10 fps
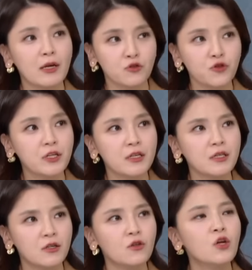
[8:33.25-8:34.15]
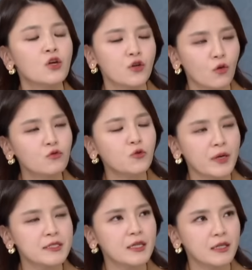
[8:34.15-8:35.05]
맞춰야 되는 그런 경우도
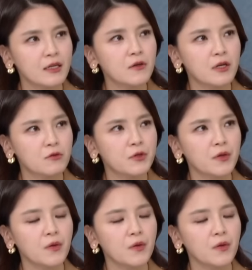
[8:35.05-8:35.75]
발생을 하더라고요.